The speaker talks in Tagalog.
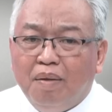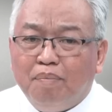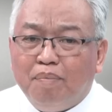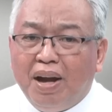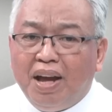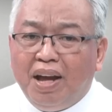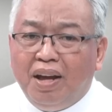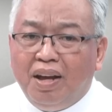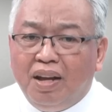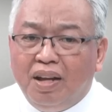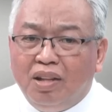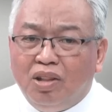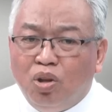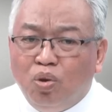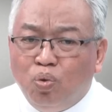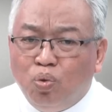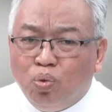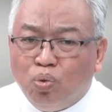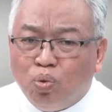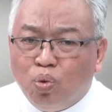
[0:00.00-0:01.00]
may
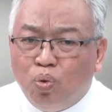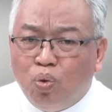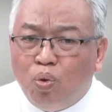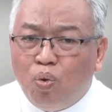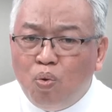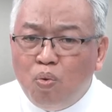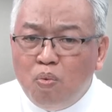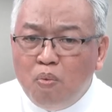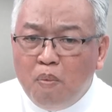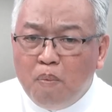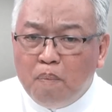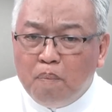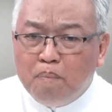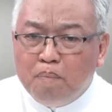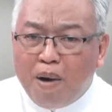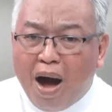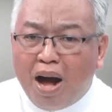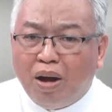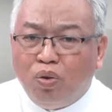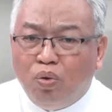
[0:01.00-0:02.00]
itinuturong
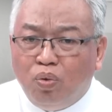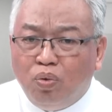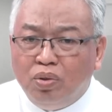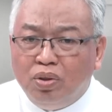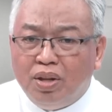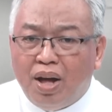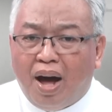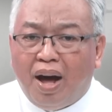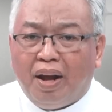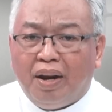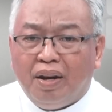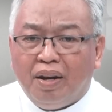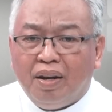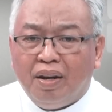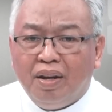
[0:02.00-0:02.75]
bagong daan,